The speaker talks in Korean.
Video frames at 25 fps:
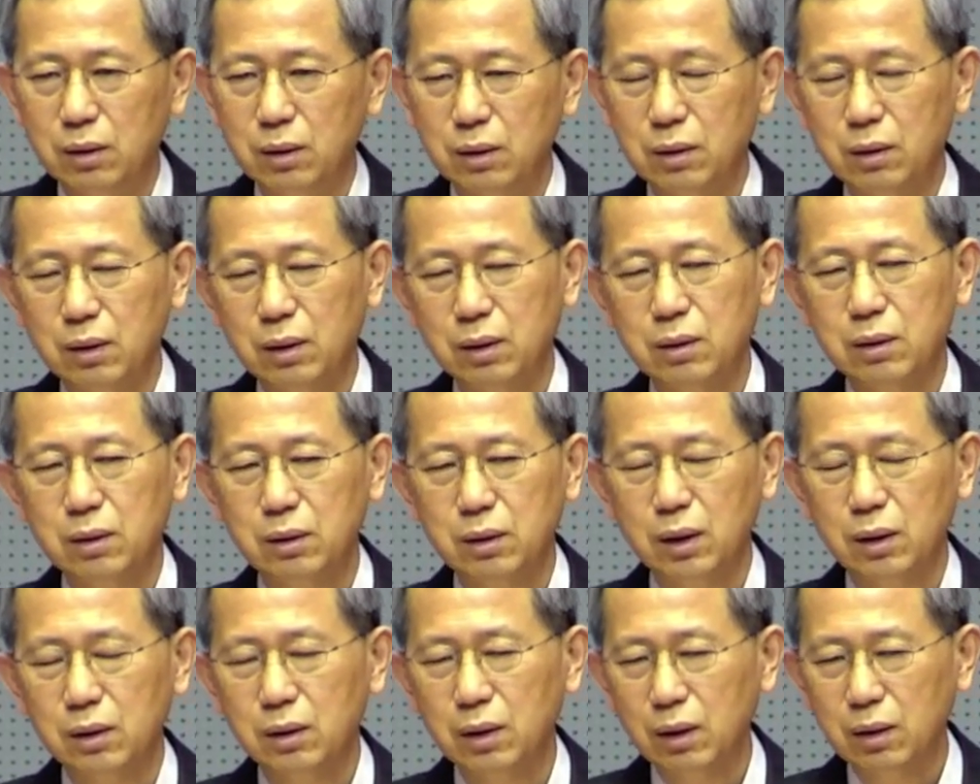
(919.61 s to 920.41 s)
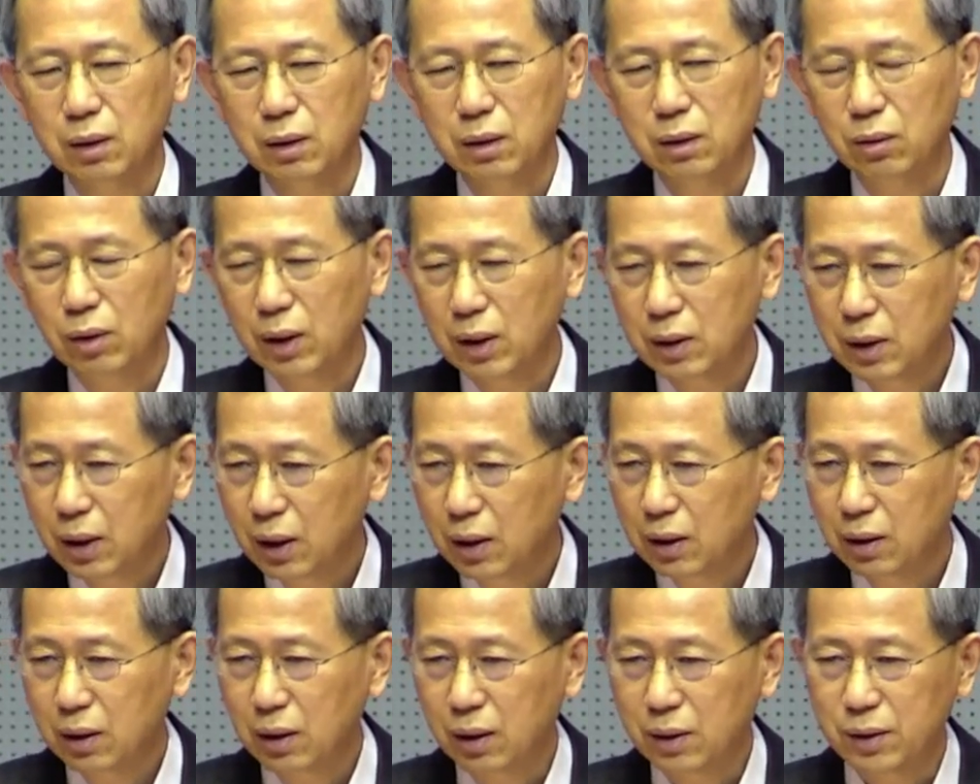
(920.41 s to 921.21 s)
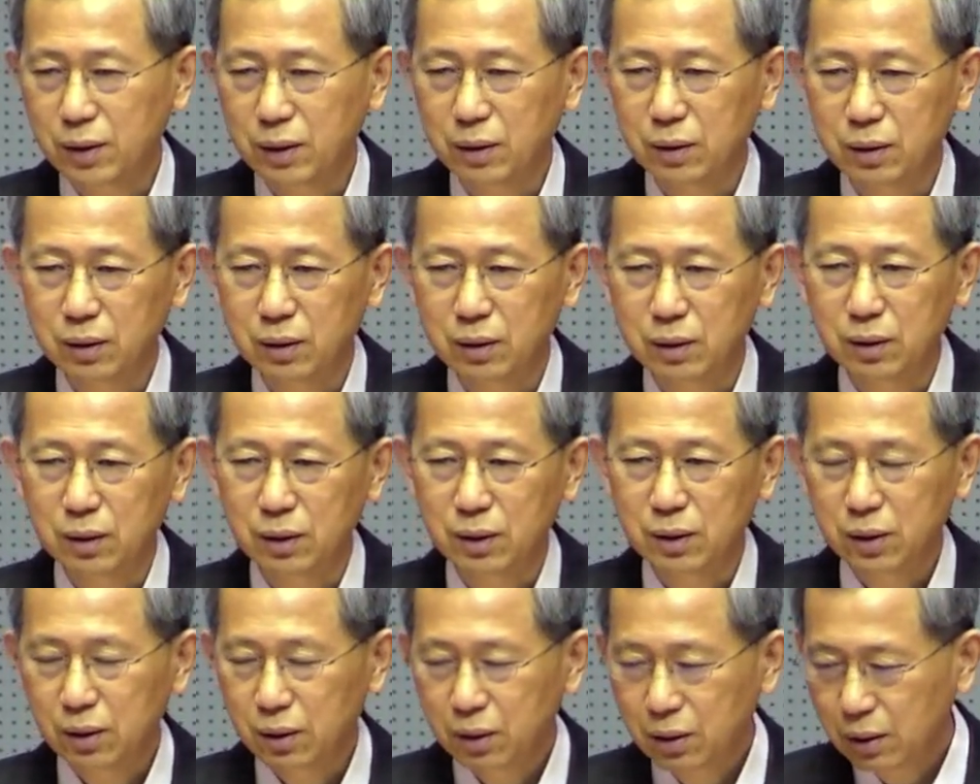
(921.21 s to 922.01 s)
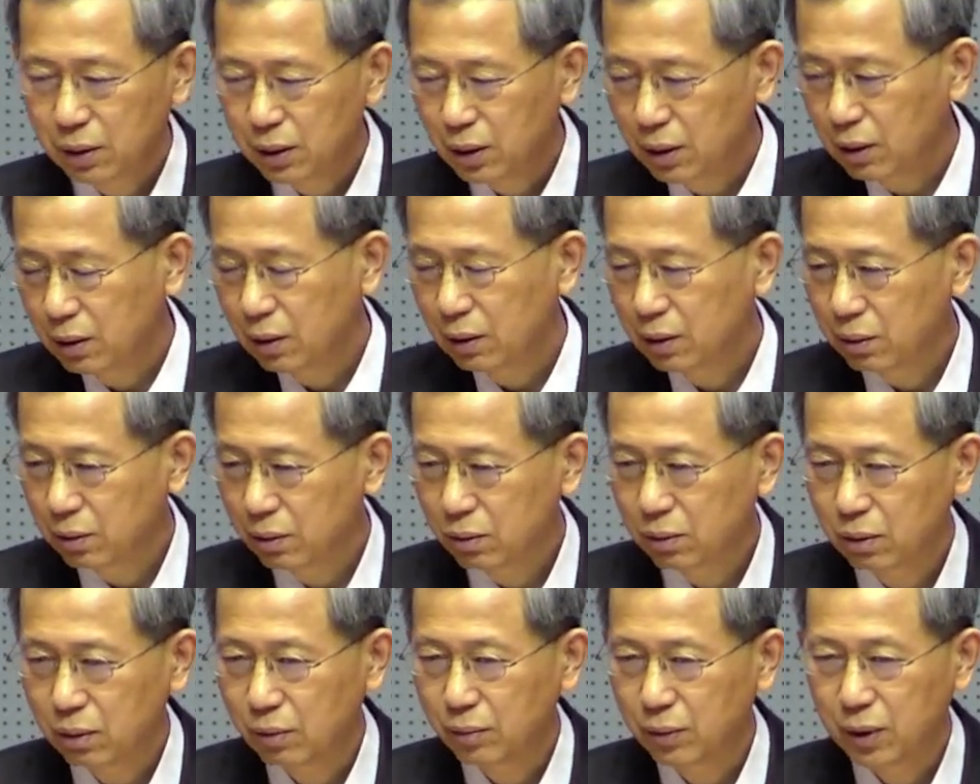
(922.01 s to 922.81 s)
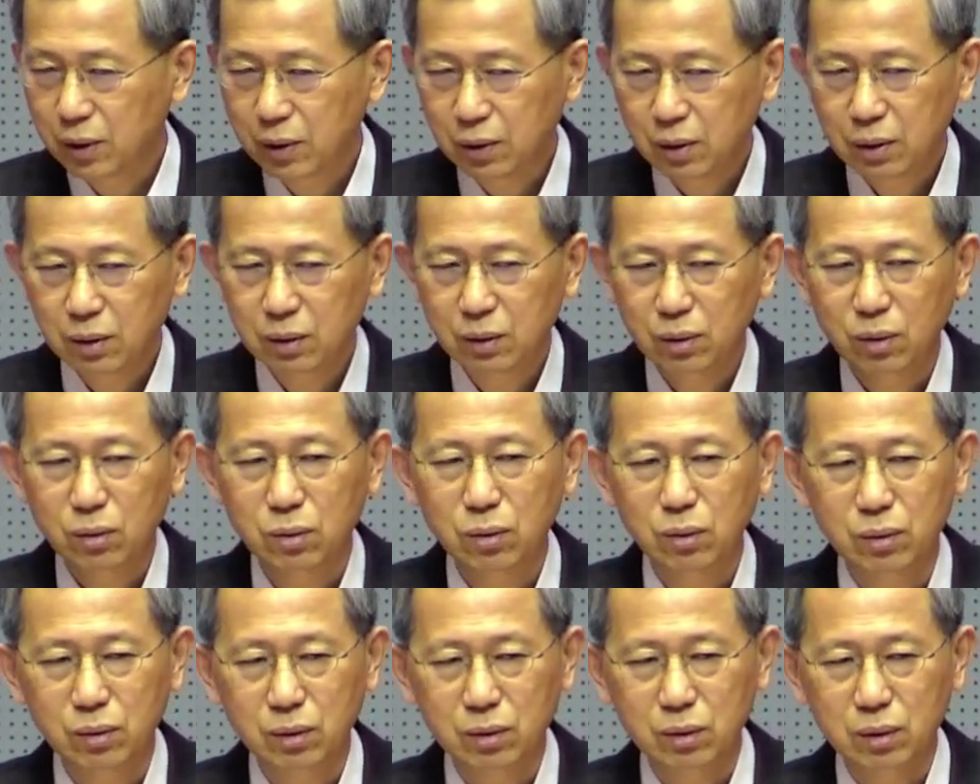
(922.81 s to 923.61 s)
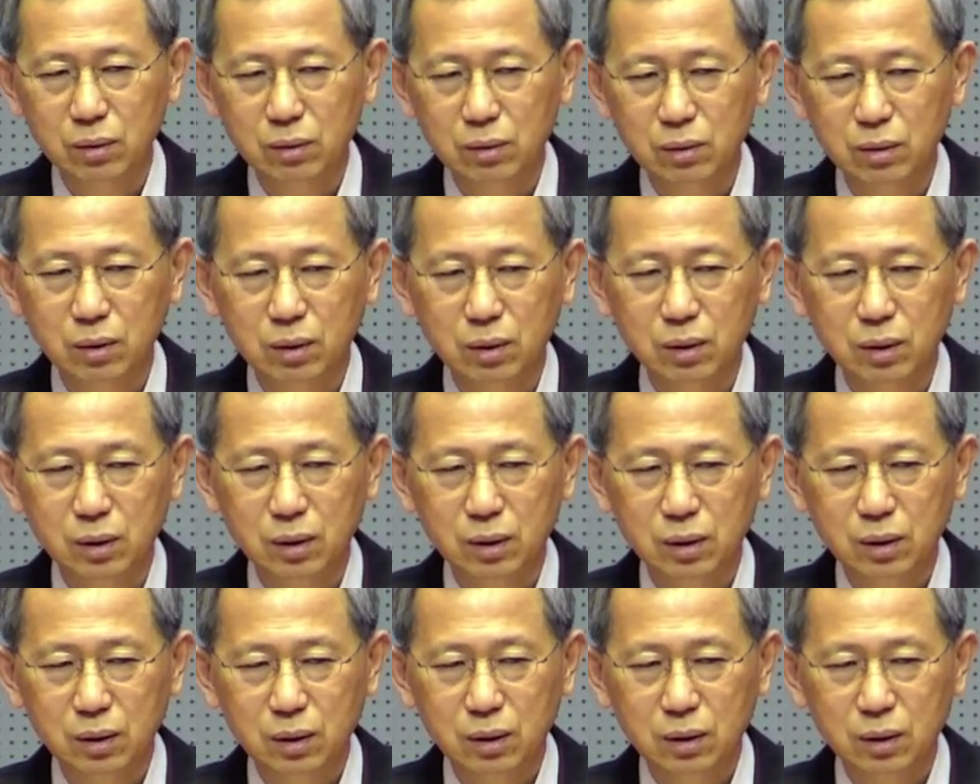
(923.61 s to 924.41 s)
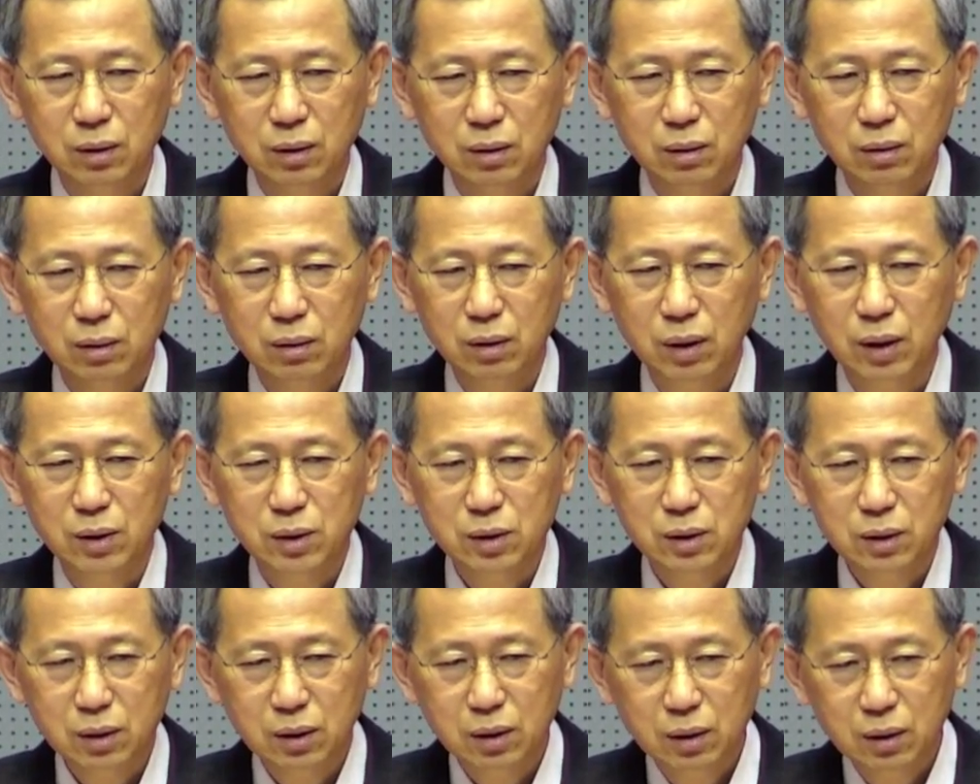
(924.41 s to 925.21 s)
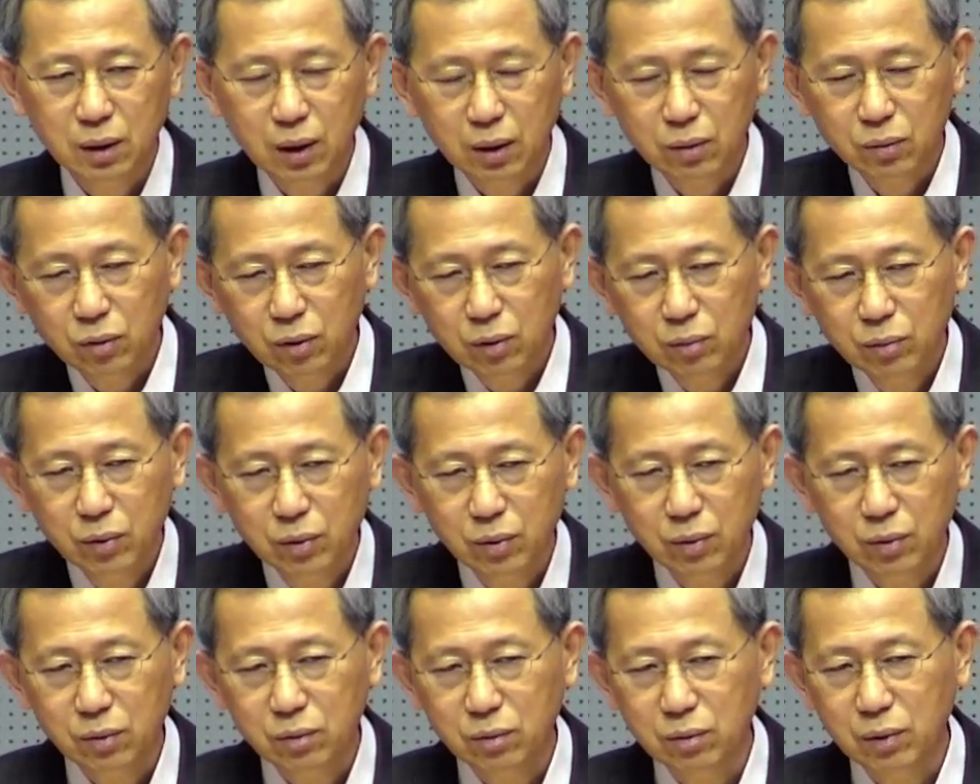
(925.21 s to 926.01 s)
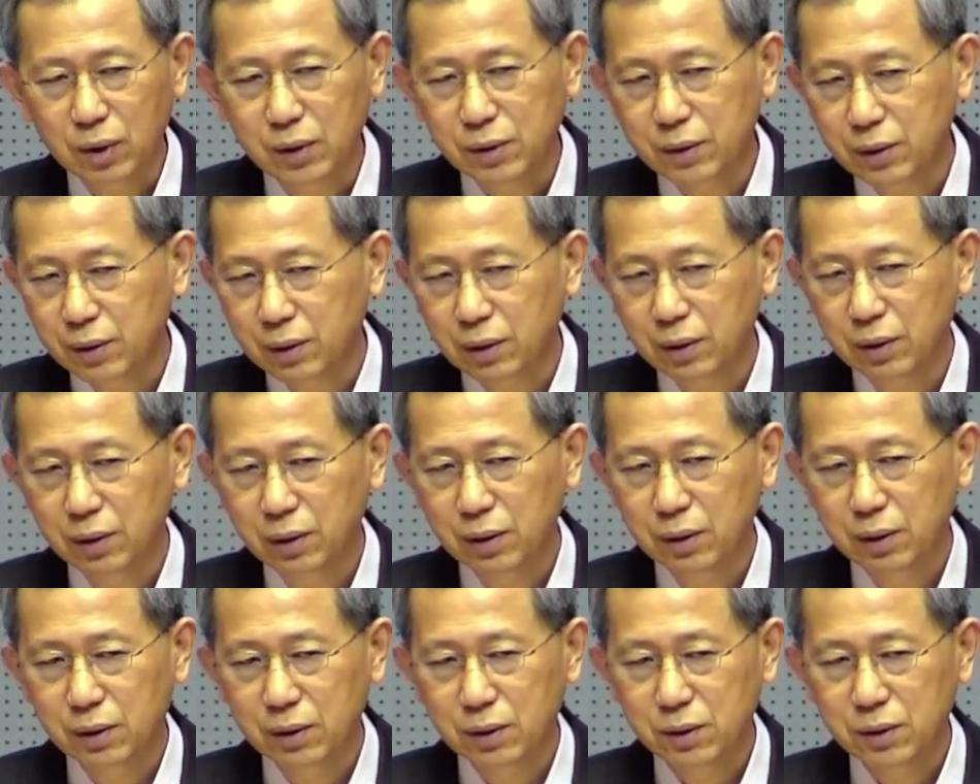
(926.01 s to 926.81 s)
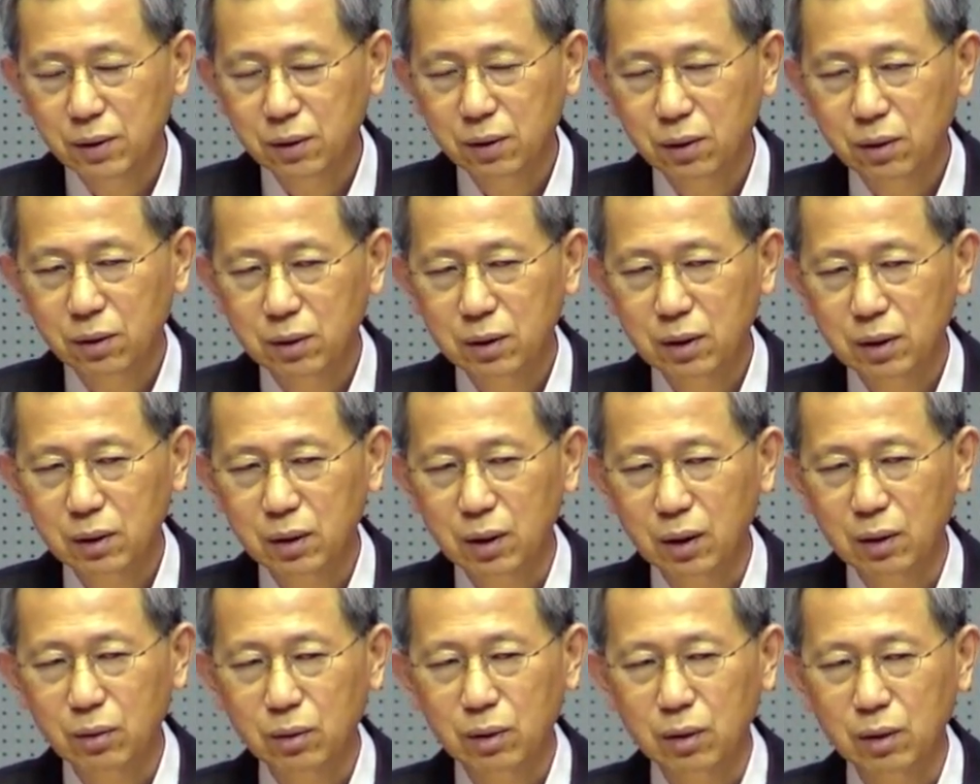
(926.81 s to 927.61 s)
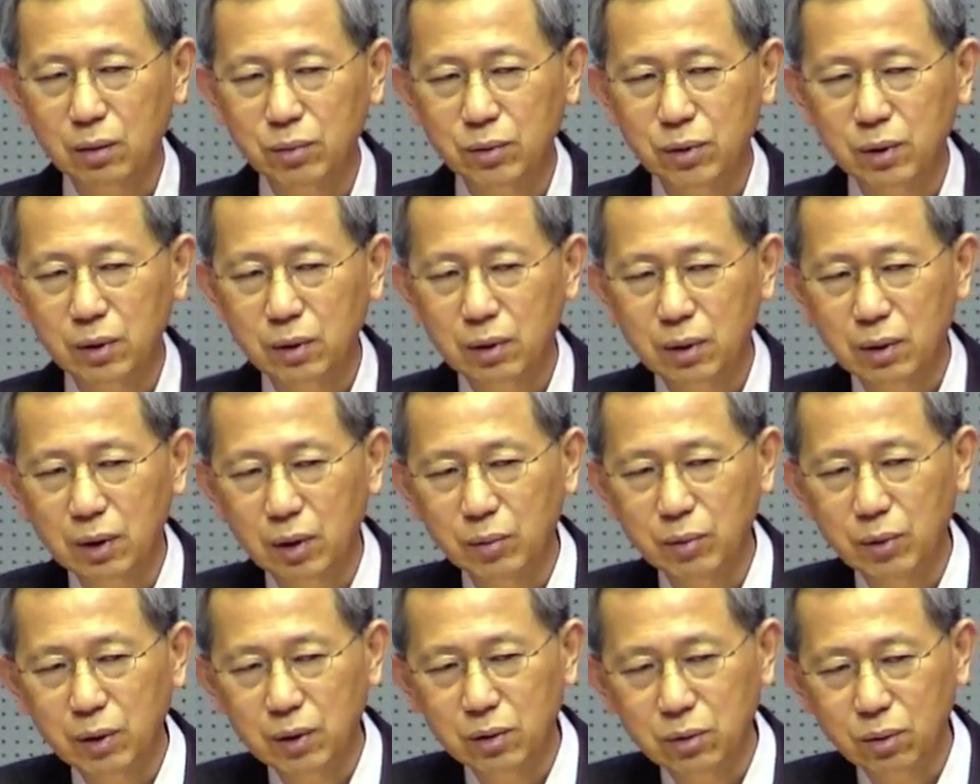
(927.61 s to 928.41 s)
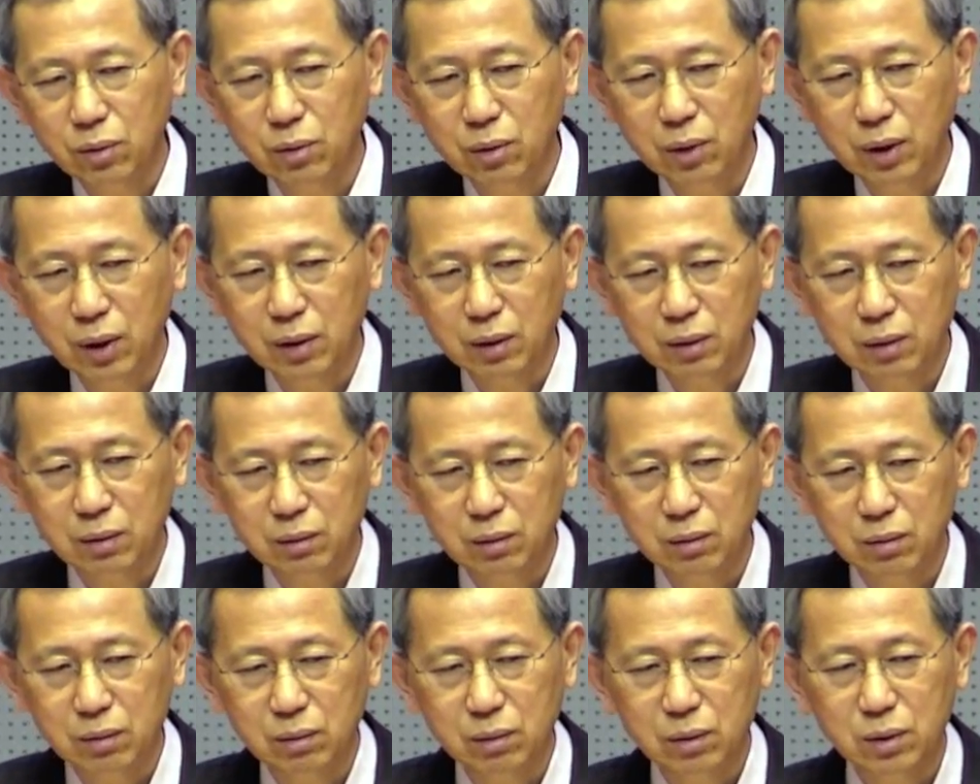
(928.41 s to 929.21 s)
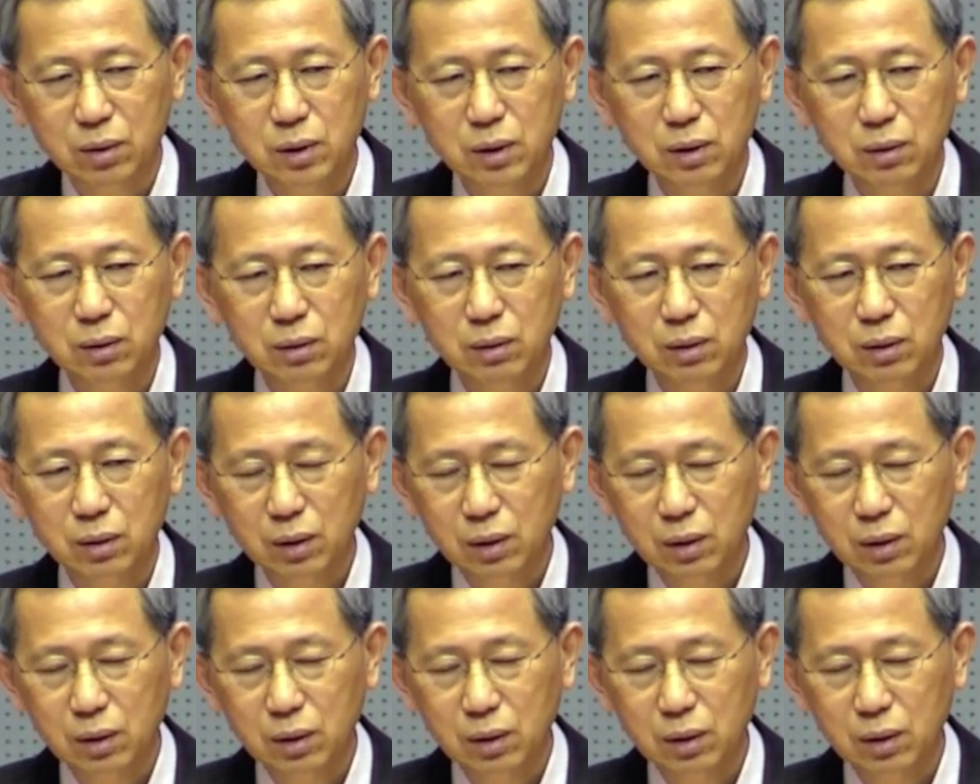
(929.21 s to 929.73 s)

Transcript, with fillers: 그래서 옛날에는 확 차이가 났어요. 성경책을 들고 오면은 열로 오는 거고. 아시잖아요. 한 골목으로 들어와서 성경책 대략 없이 가면 절로 가는 거고. 그치요?